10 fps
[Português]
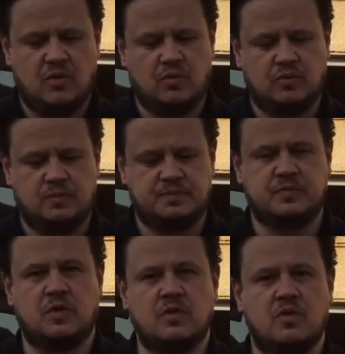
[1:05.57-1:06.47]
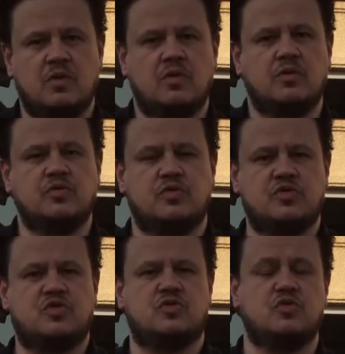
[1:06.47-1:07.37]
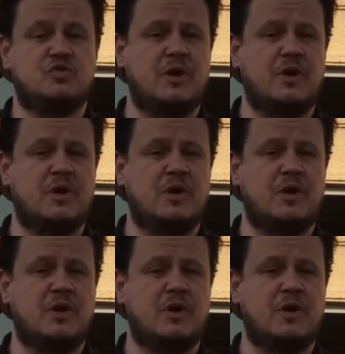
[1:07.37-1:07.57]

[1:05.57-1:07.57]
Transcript: um, um dos, dos